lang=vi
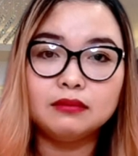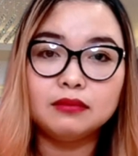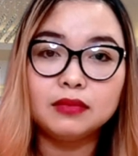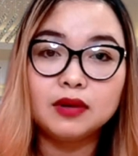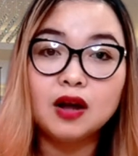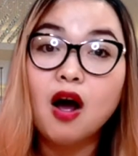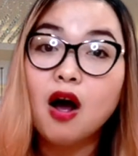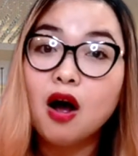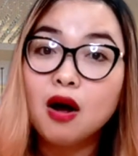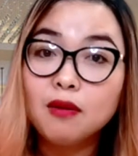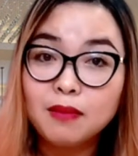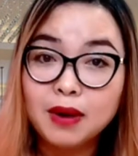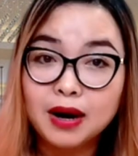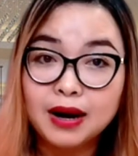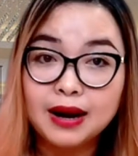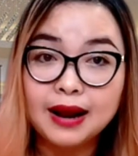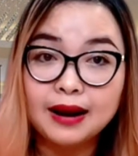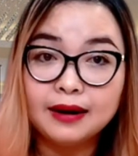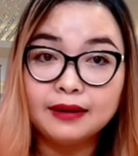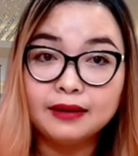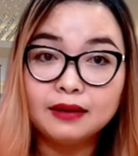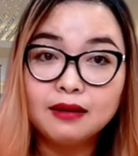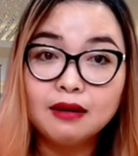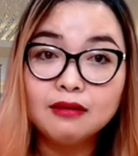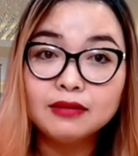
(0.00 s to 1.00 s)
con mình là
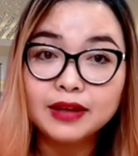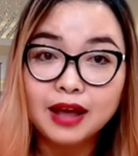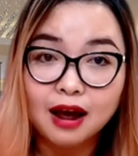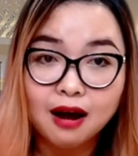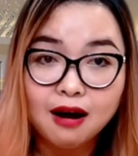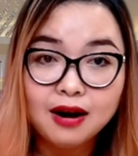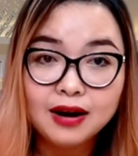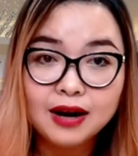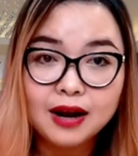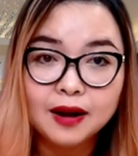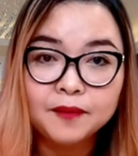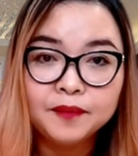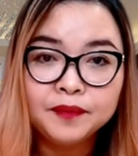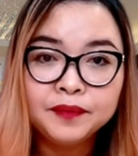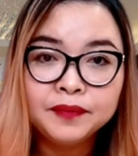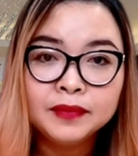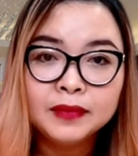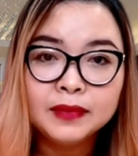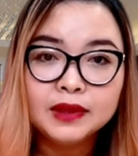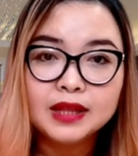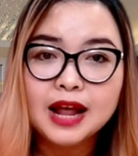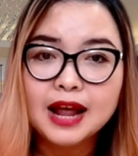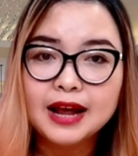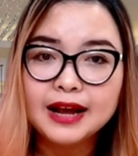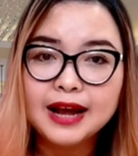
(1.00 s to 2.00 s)
con nhỏ nè
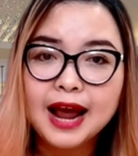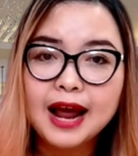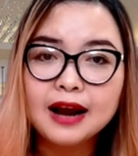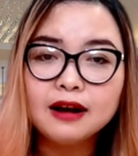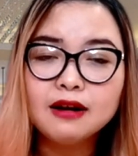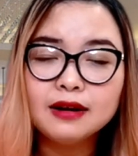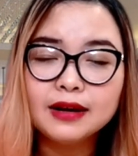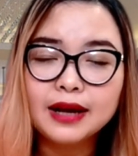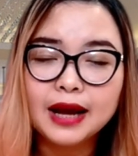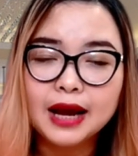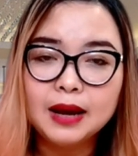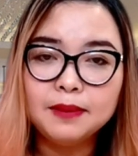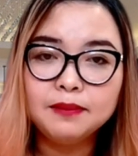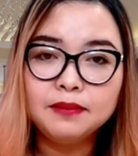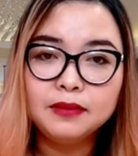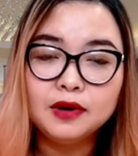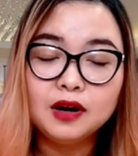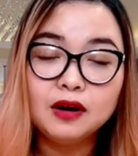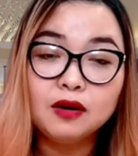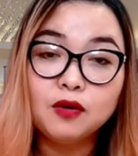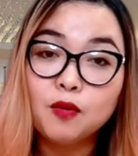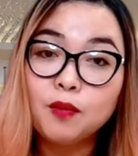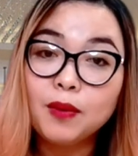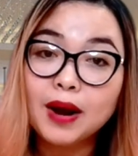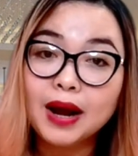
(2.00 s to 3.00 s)
đề kháng nó kém nó
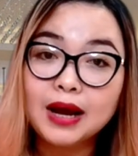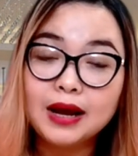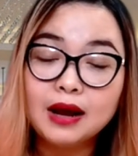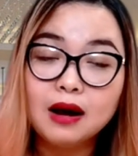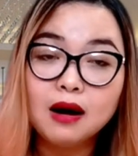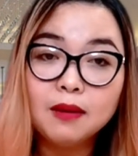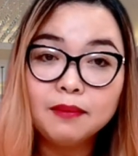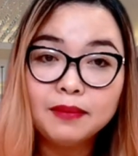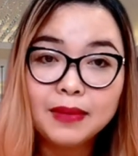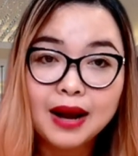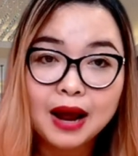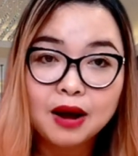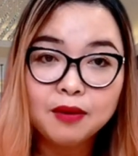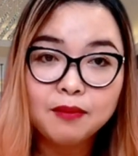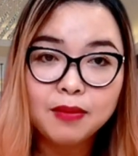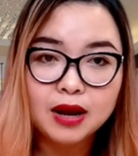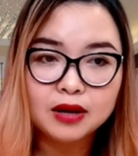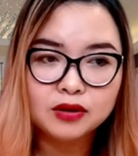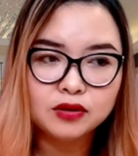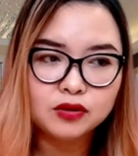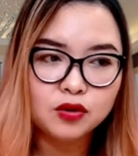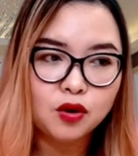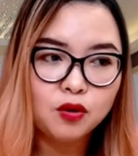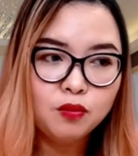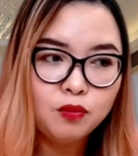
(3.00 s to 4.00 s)
cũng hay ốm đau bệnh
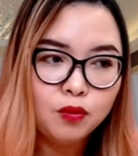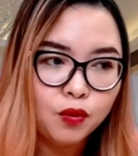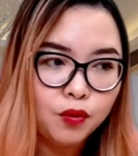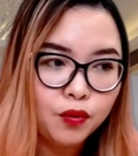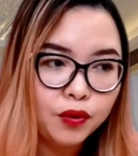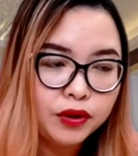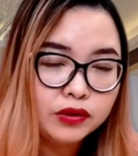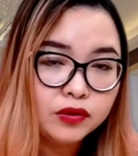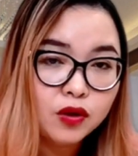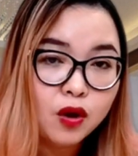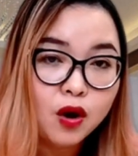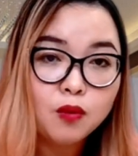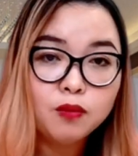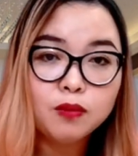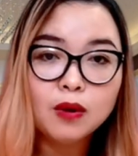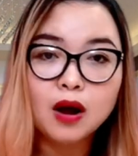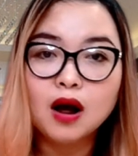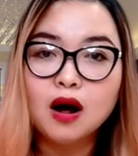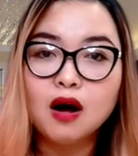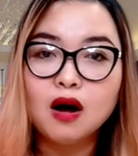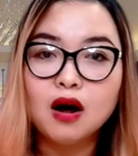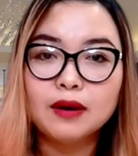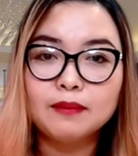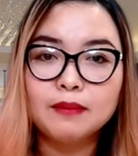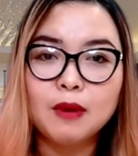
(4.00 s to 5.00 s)
sổ mũi sốt
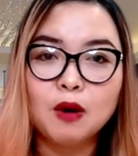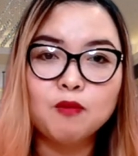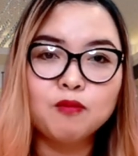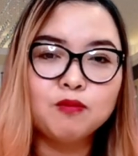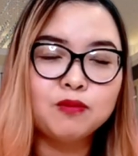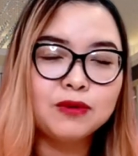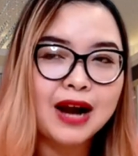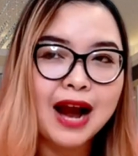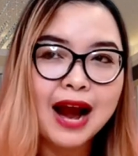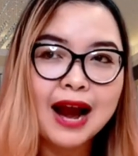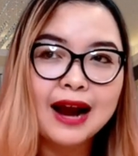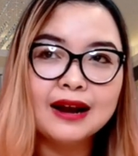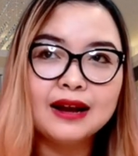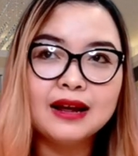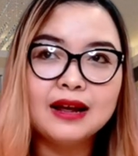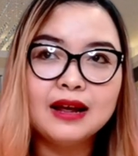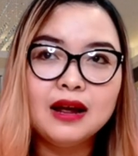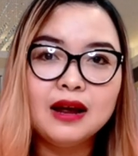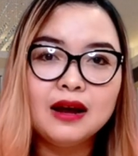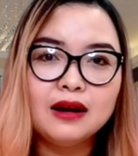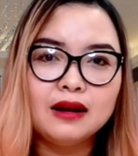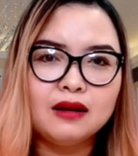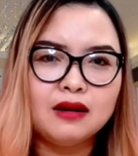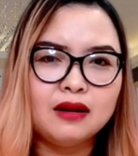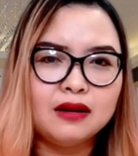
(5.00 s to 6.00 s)
ho mọc răng
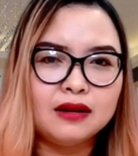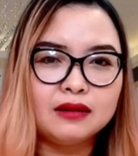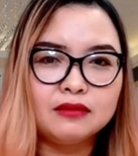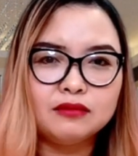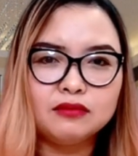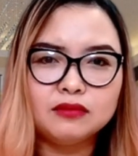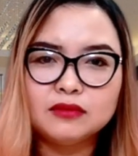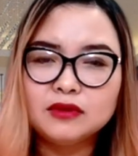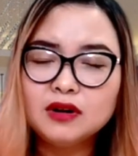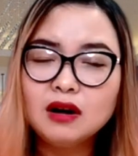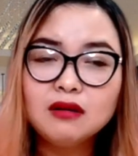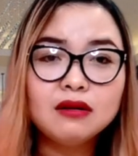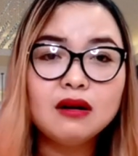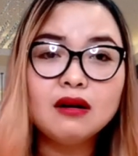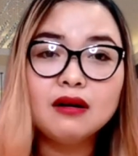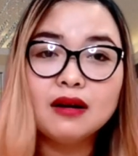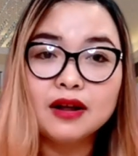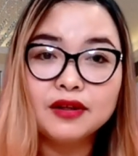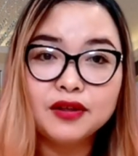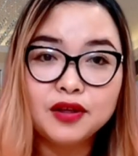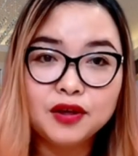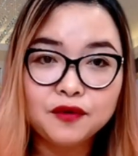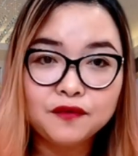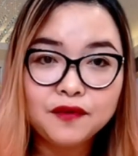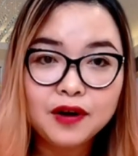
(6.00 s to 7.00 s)
ờ, rất rất là
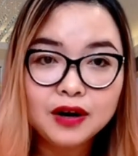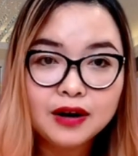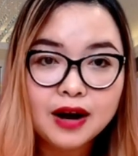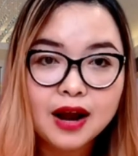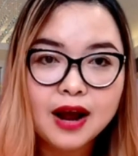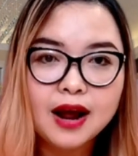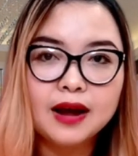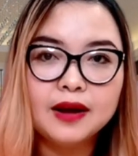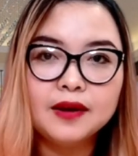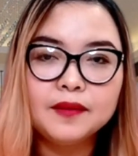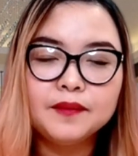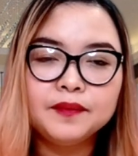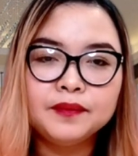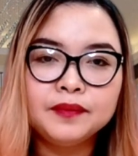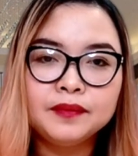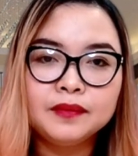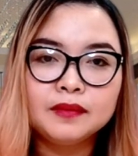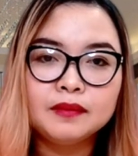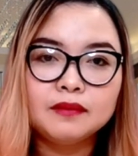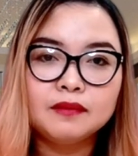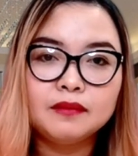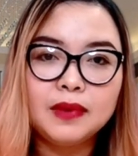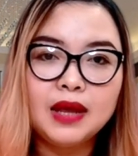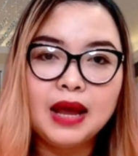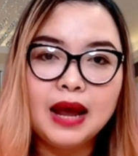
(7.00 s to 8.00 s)
nhiều vấn đề
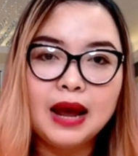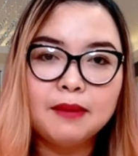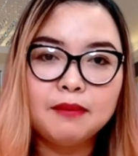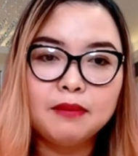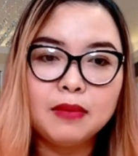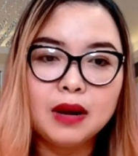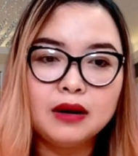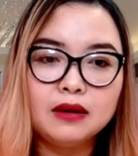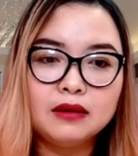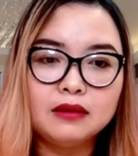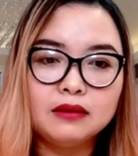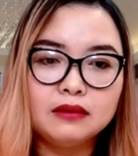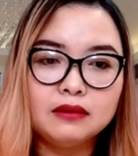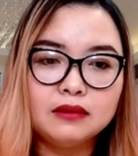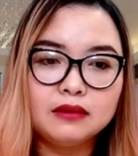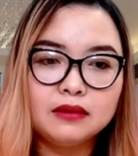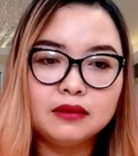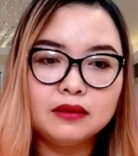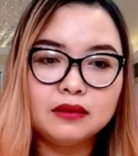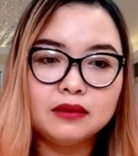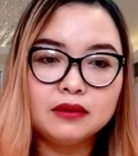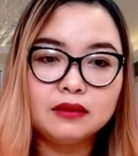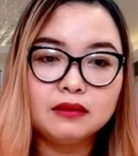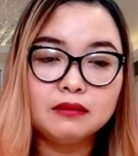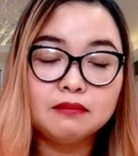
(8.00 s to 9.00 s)
và mình
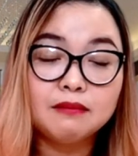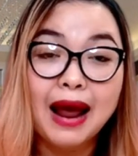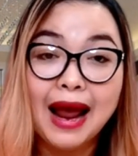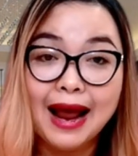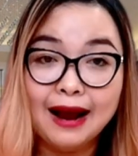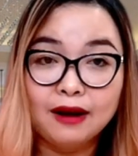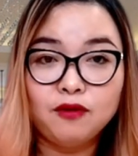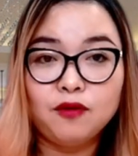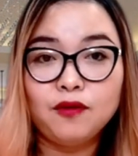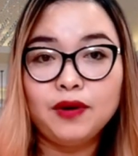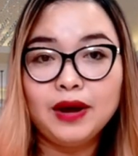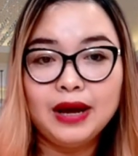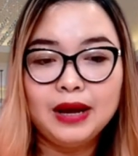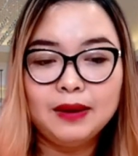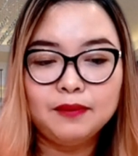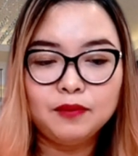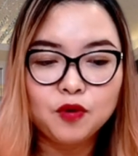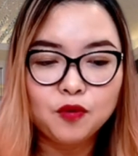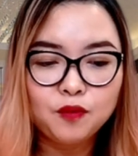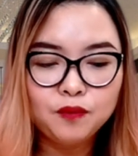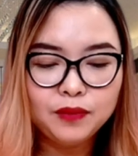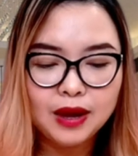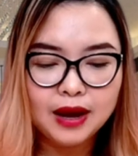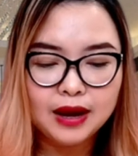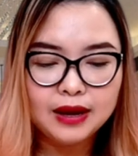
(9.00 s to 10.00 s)
bạn của em
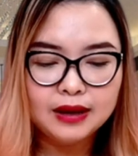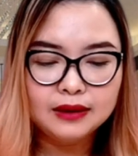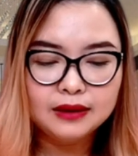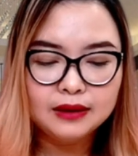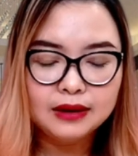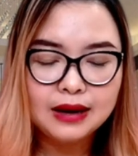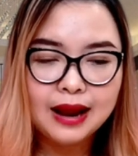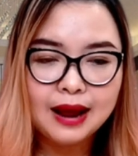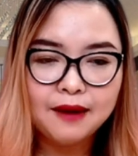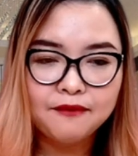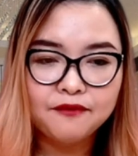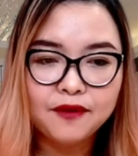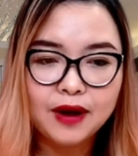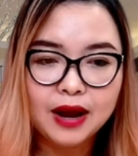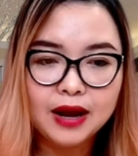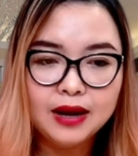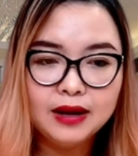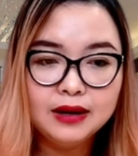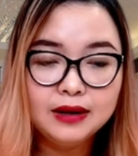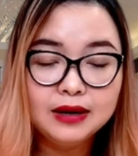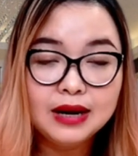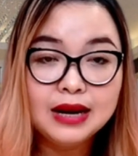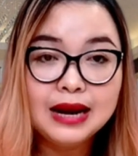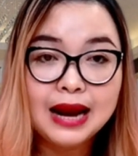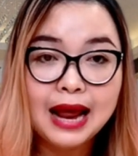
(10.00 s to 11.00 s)
cũng vậy là phải
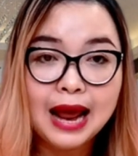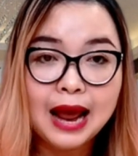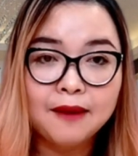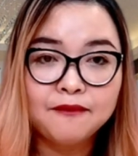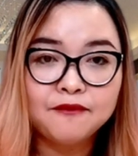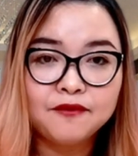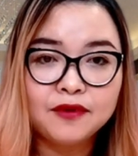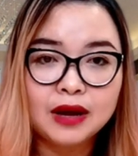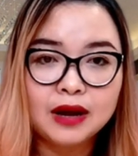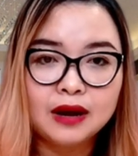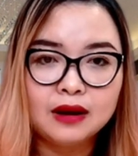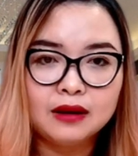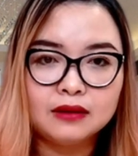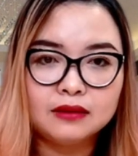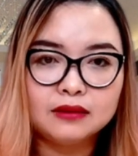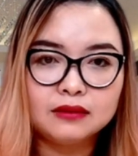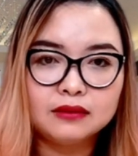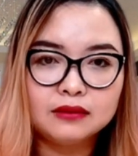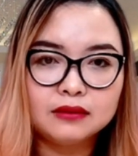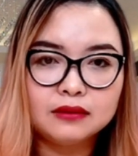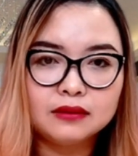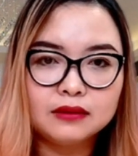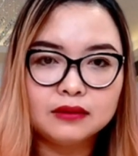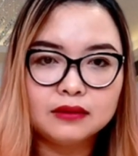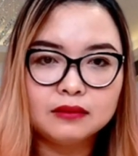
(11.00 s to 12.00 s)
đi làm và
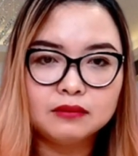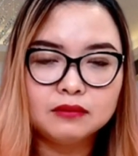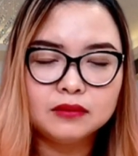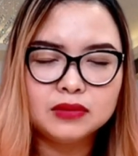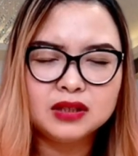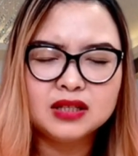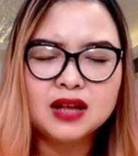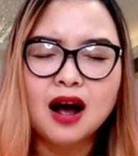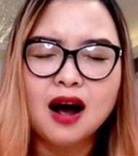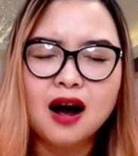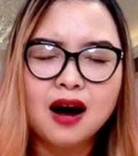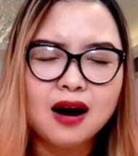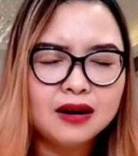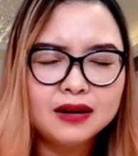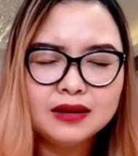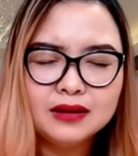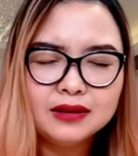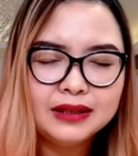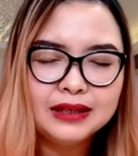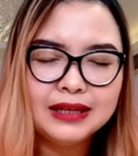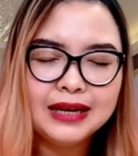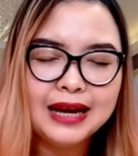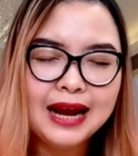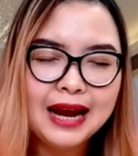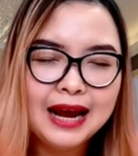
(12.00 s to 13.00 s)
sợ
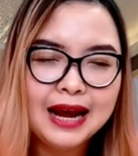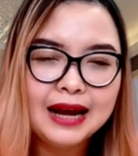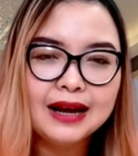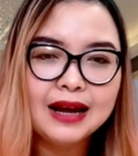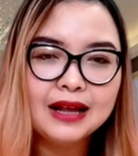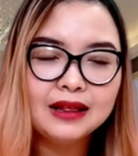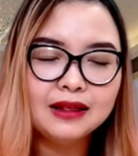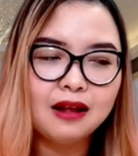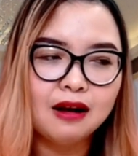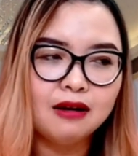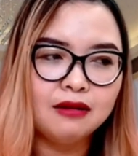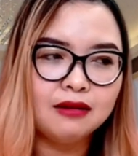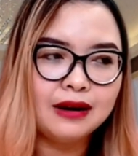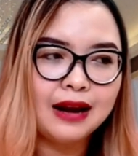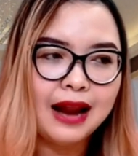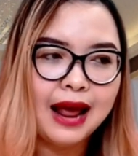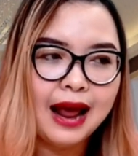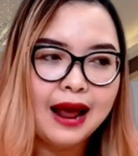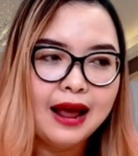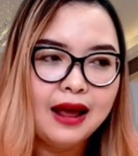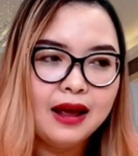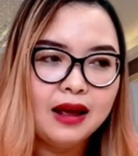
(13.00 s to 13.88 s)
nghe cái từ là